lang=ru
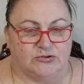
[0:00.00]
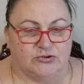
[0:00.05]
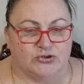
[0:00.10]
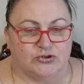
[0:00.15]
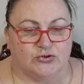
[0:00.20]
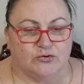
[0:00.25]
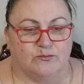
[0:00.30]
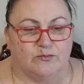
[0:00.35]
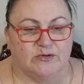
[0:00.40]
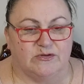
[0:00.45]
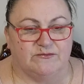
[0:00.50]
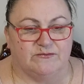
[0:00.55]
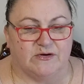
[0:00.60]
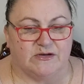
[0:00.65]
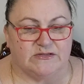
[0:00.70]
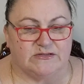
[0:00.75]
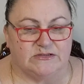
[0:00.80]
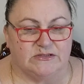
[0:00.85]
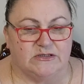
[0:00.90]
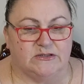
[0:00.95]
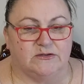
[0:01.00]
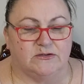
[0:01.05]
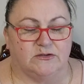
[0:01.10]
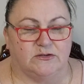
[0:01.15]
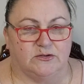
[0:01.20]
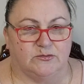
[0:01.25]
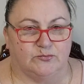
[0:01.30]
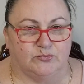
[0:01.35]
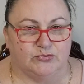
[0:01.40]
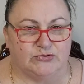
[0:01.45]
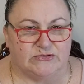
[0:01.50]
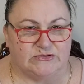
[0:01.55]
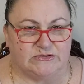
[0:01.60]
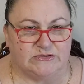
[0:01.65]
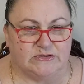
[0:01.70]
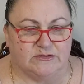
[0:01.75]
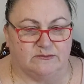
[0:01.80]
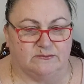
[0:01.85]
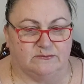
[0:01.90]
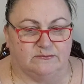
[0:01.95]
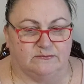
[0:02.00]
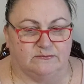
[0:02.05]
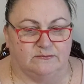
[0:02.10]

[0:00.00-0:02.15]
чтобы не возникло на пути.